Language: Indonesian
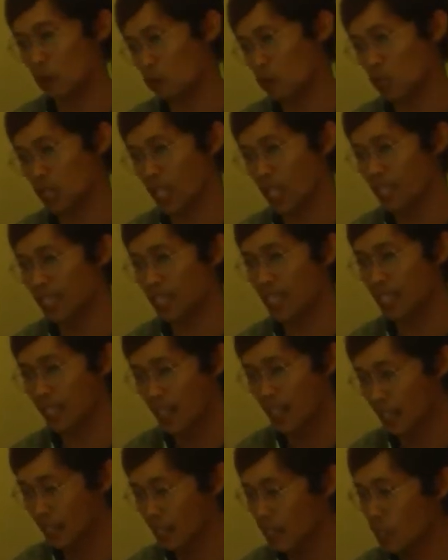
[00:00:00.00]
manusia
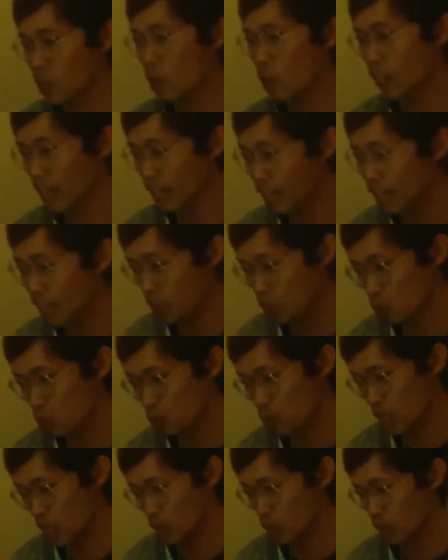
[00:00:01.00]
selain oleh
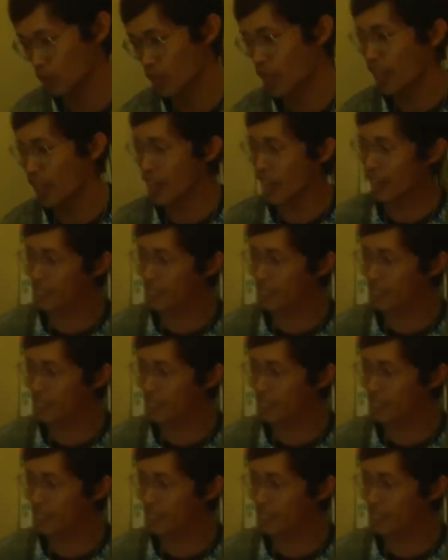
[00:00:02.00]
Kristus Yesus.